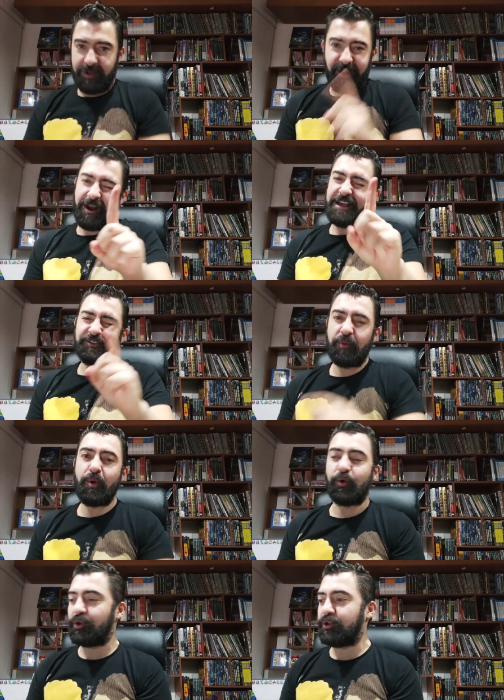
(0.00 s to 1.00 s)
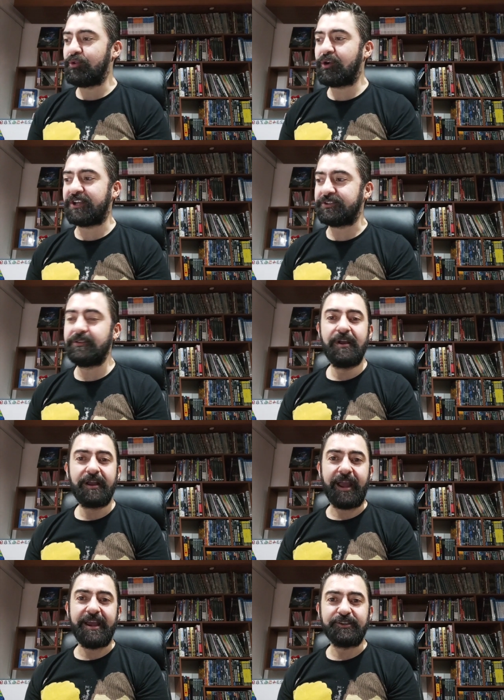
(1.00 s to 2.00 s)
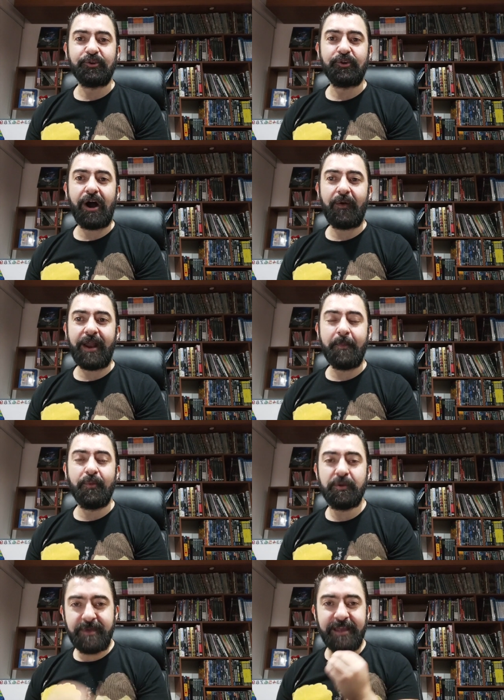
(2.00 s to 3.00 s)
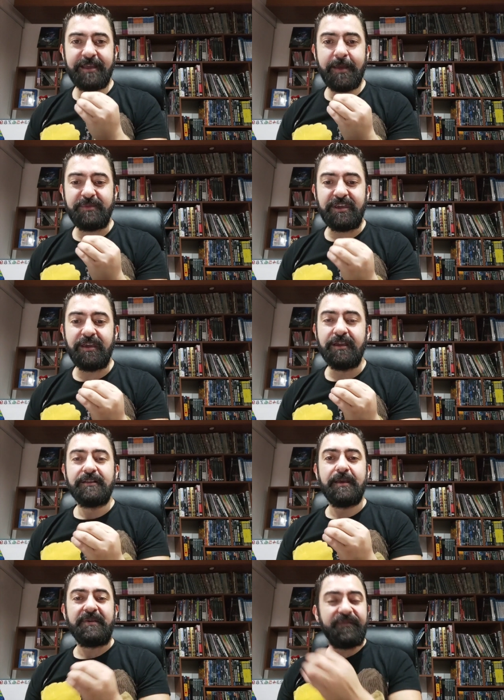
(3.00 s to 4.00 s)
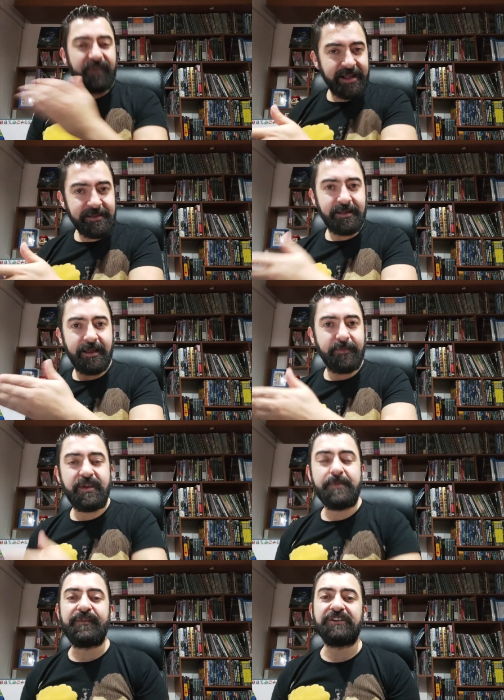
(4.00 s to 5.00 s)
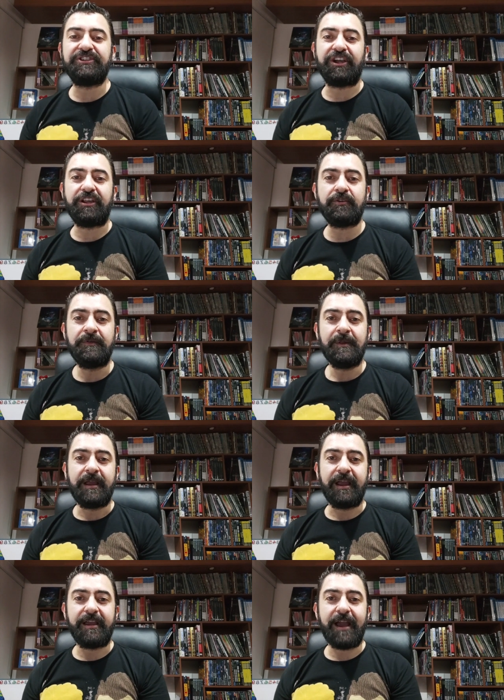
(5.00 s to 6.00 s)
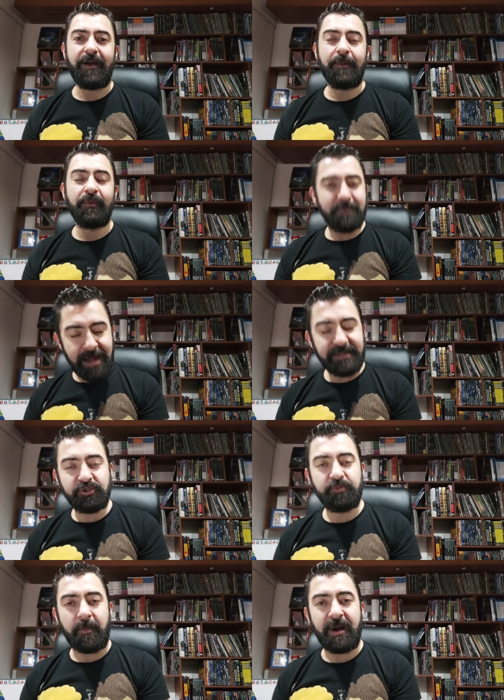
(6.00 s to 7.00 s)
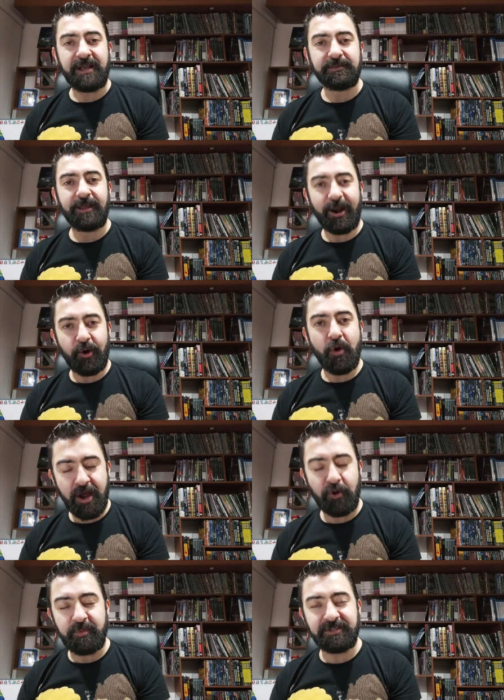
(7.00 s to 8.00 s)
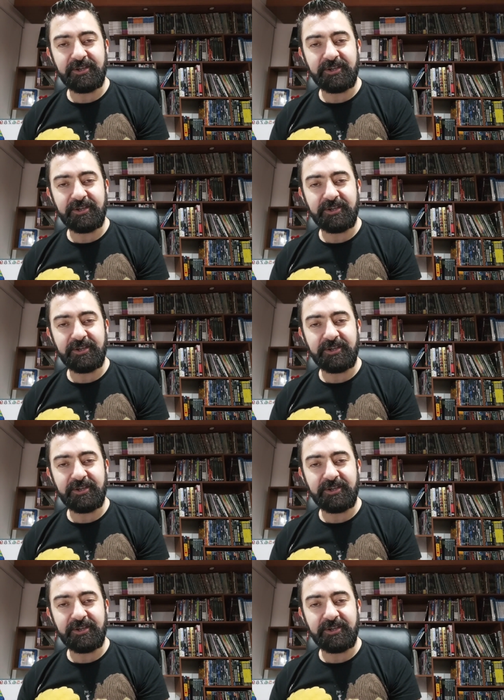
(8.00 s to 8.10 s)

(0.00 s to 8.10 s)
en realidad, solo me ocurrió en una ocasión que eso habla muy bien de mi, de mi fan, de mi fan chiquito, y habla muy mal de sus papás. Dejarlo ver, la culpa